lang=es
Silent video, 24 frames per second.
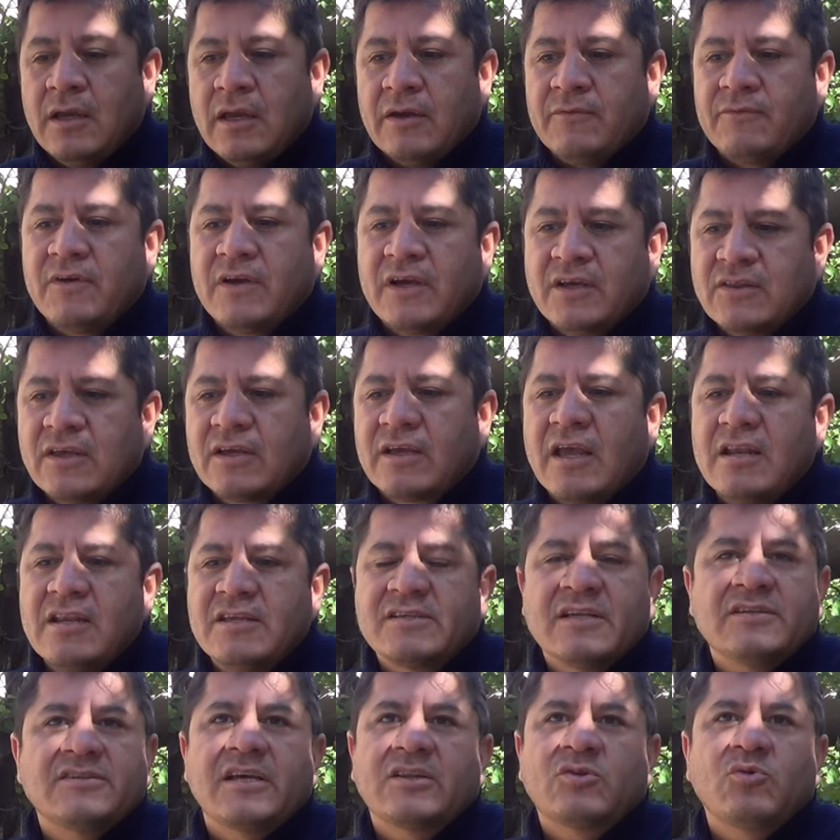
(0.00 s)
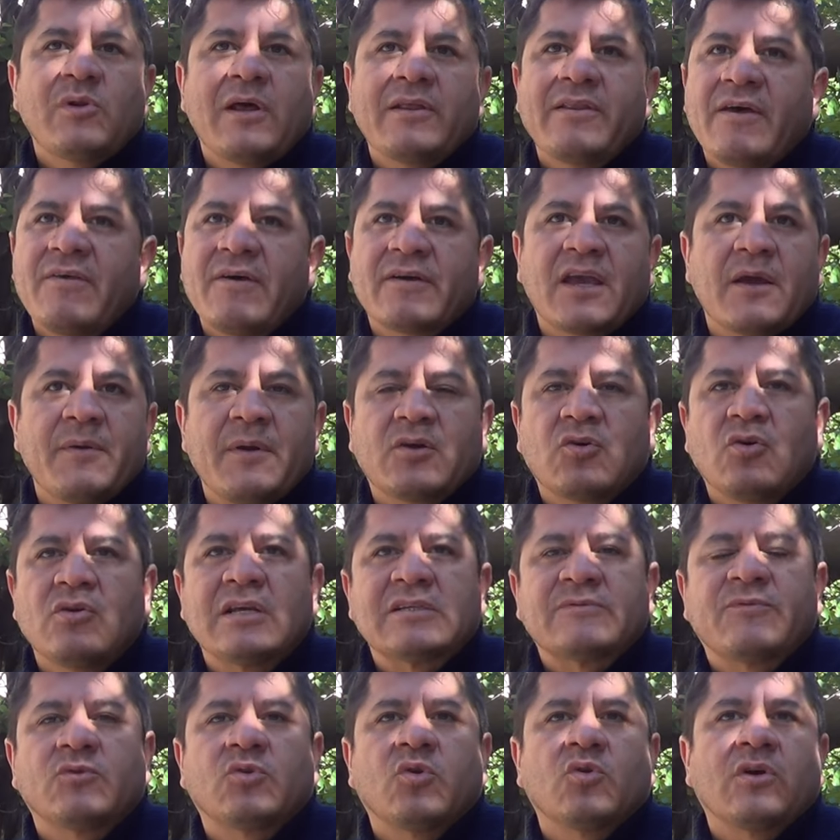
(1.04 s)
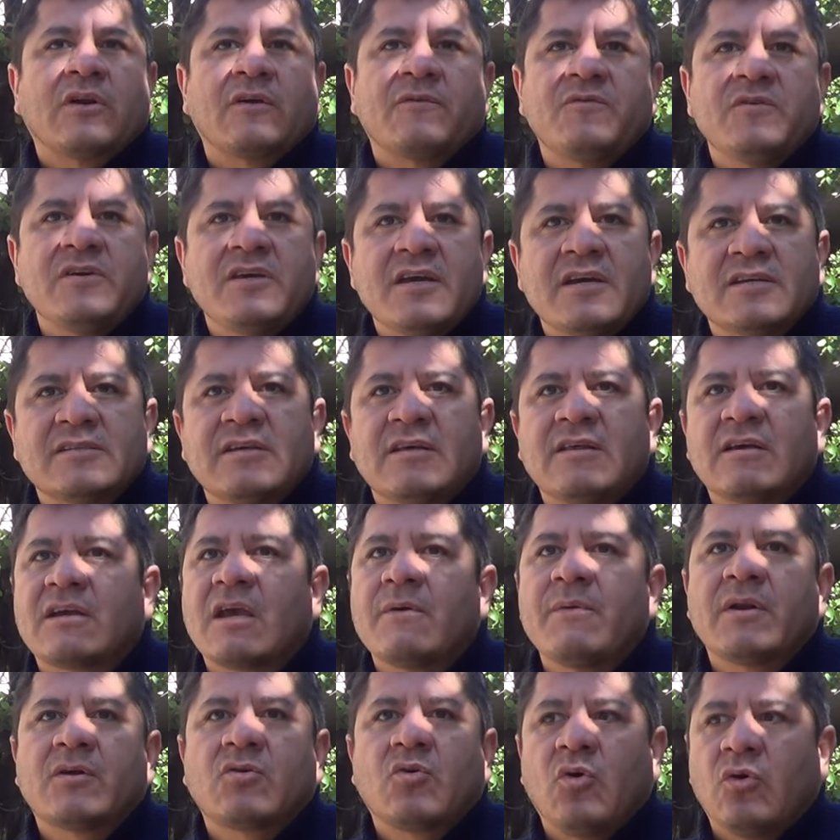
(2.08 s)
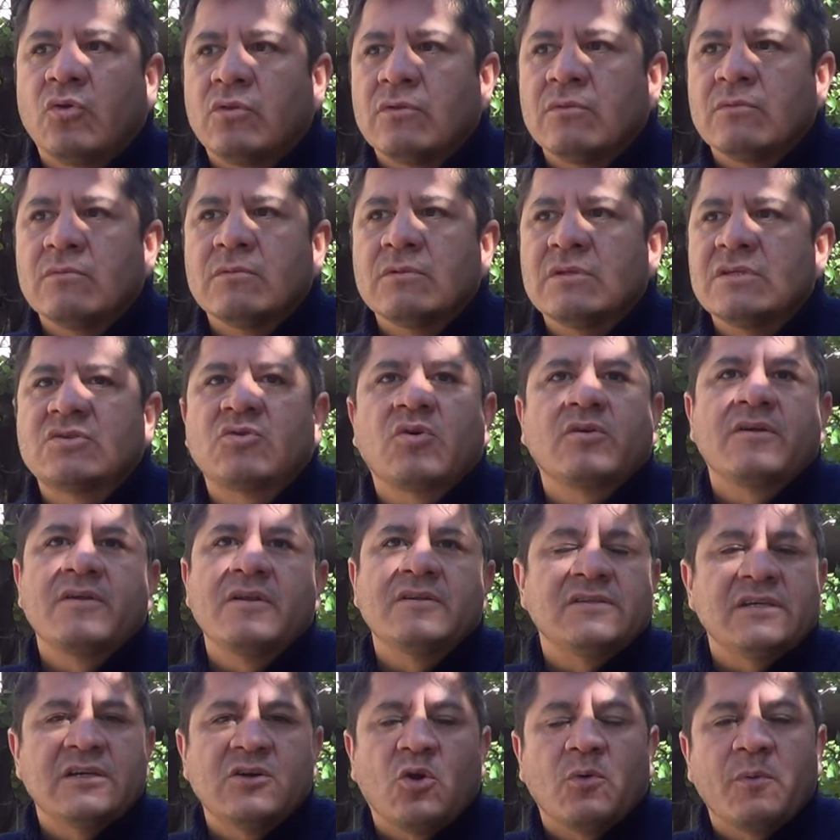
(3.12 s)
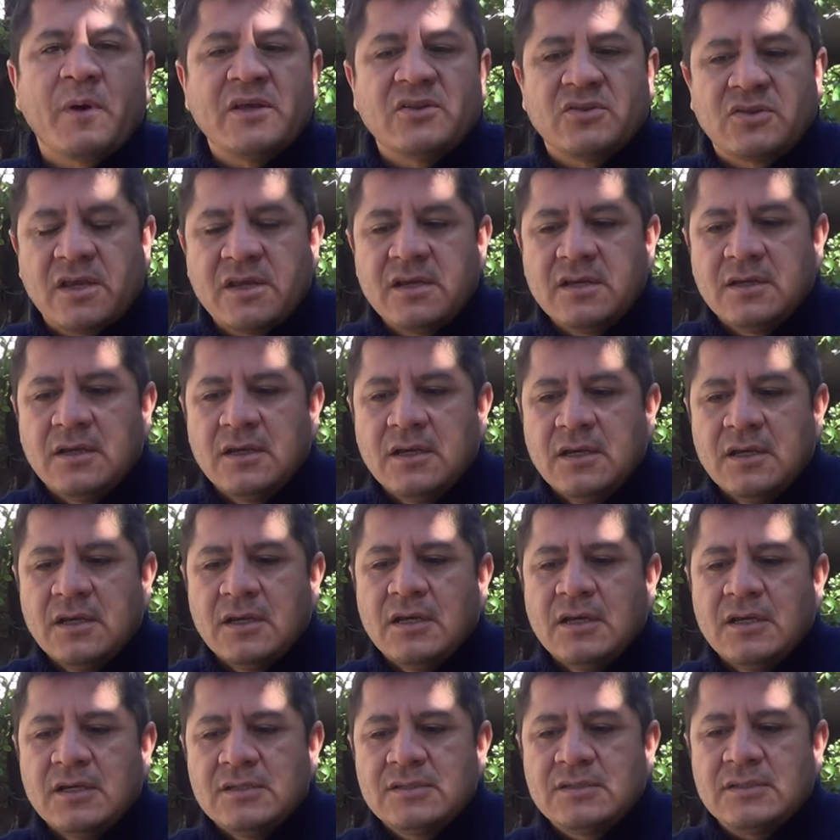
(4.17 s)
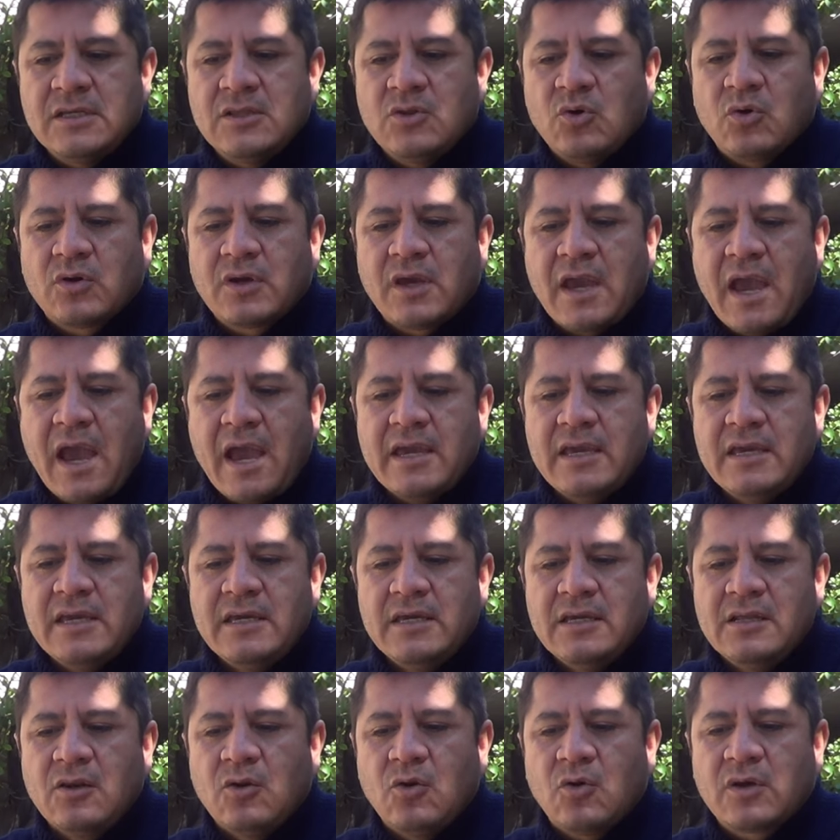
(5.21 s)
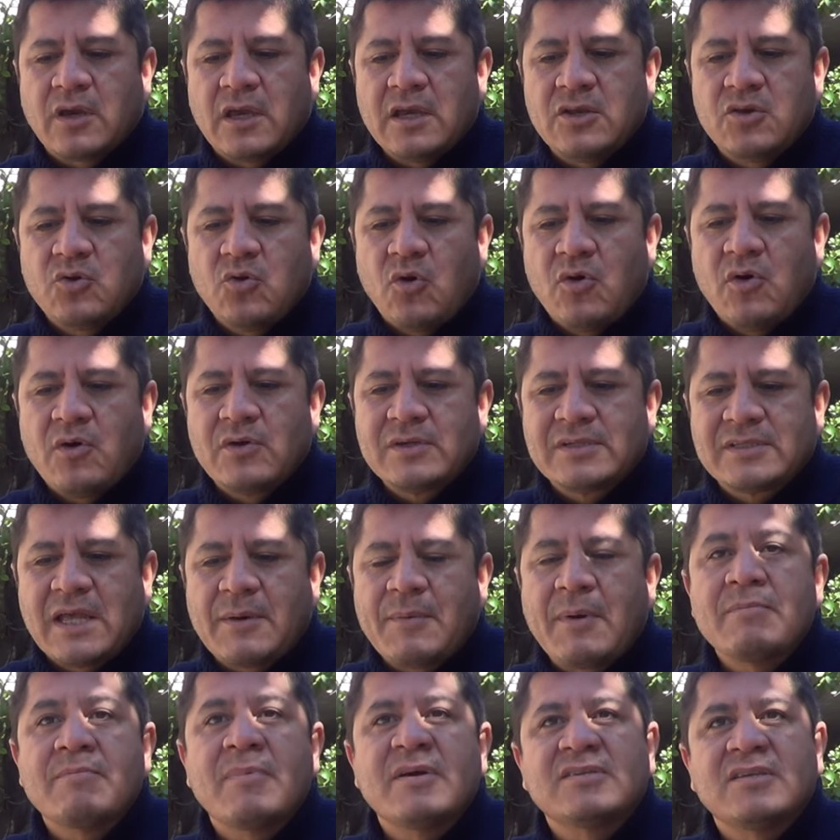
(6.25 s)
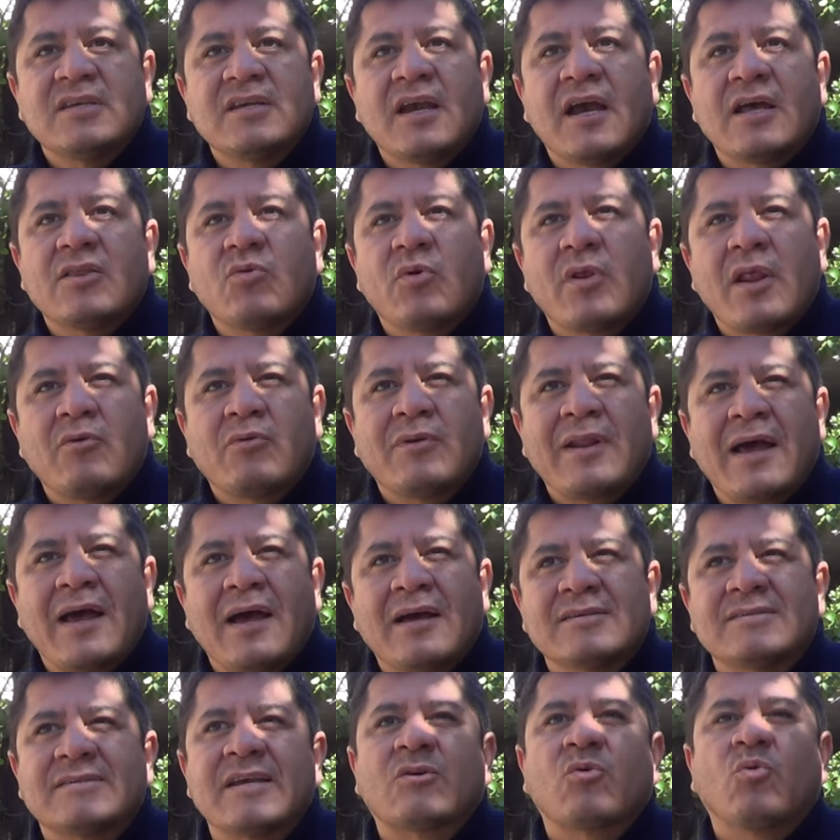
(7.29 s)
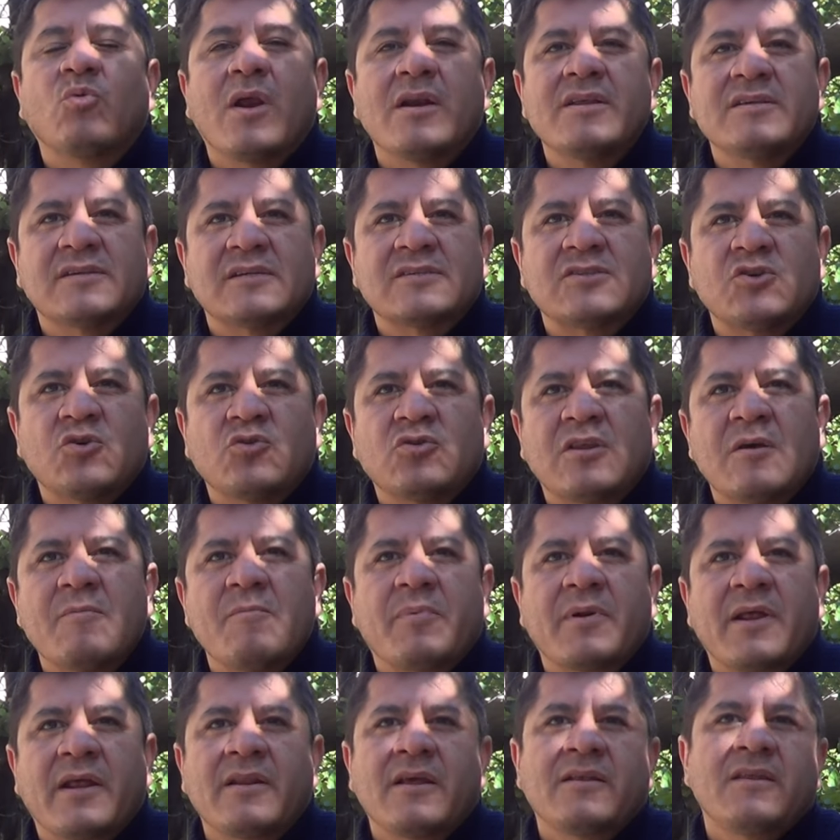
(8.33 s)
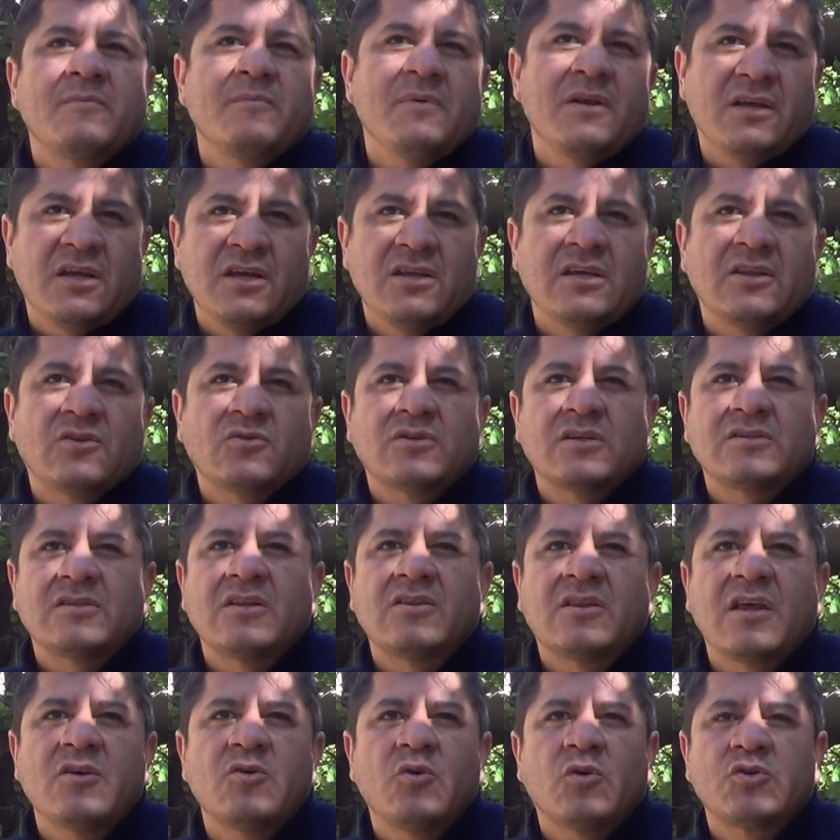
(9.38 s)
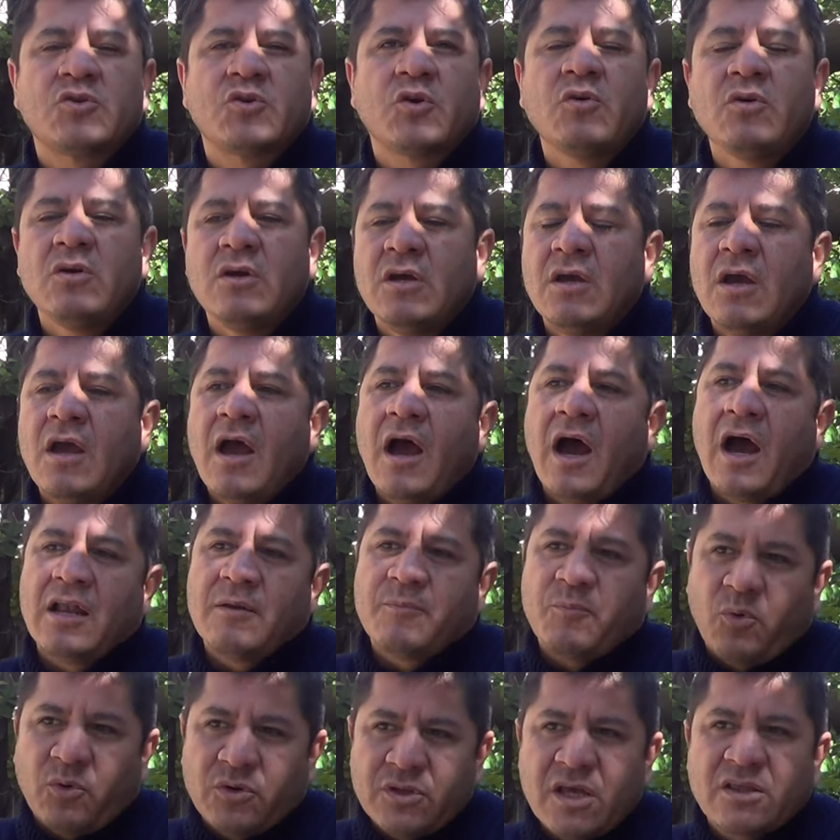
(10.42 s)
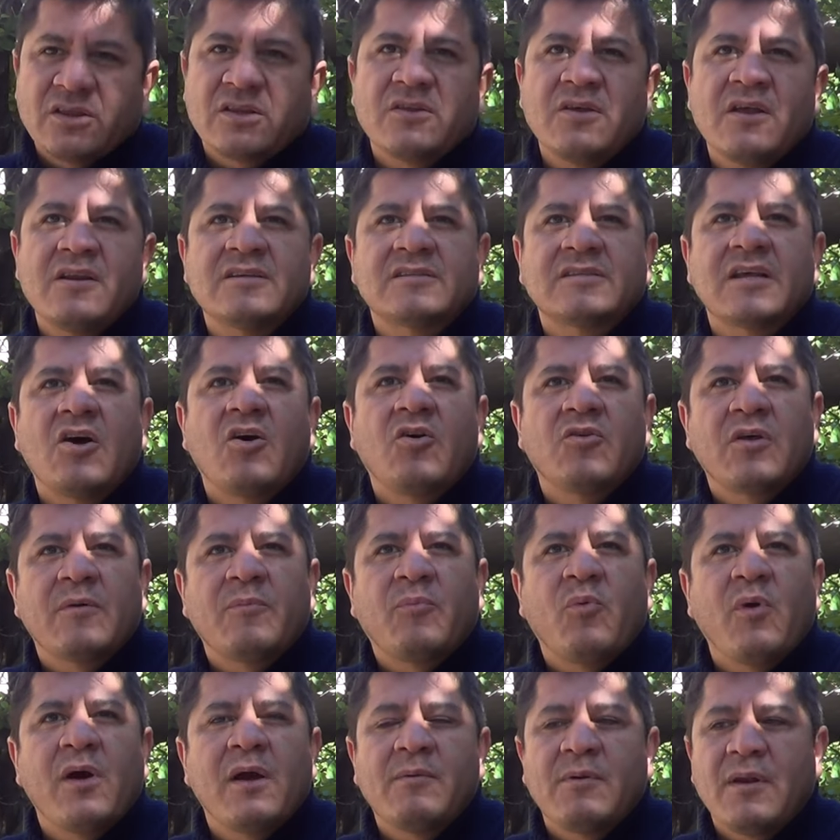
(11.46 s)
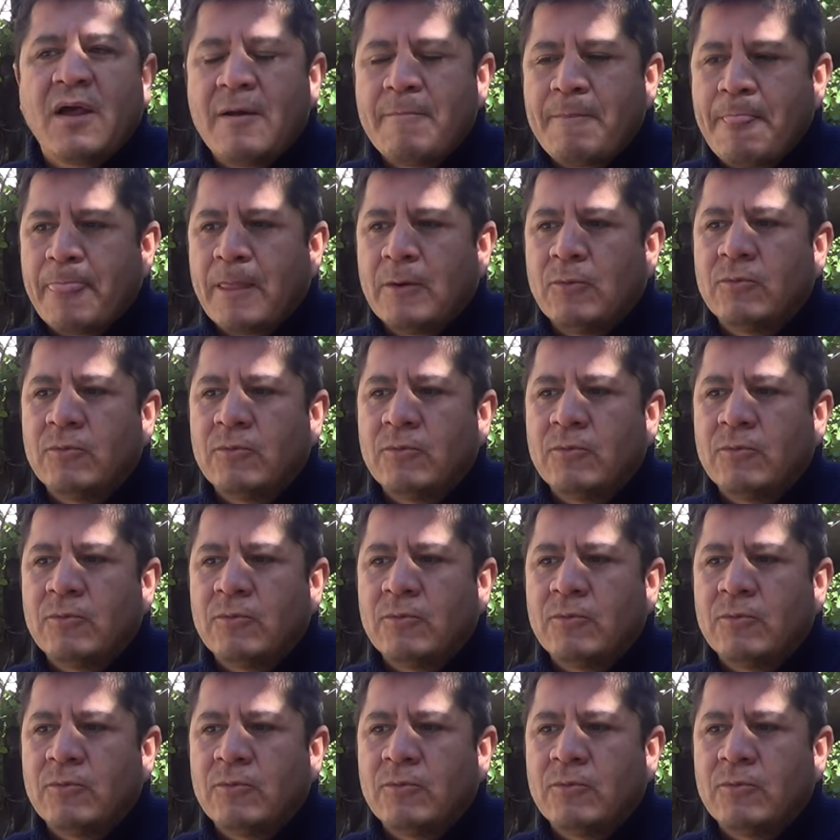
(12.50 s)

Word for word: Fíjate que en licenciatura nada que ver con las fotografías, nada que ver con historia del siglo XX sino que ahí lo que yo estaba investigando era una secularización temprana de 1568 al poniente del estado de Puebla,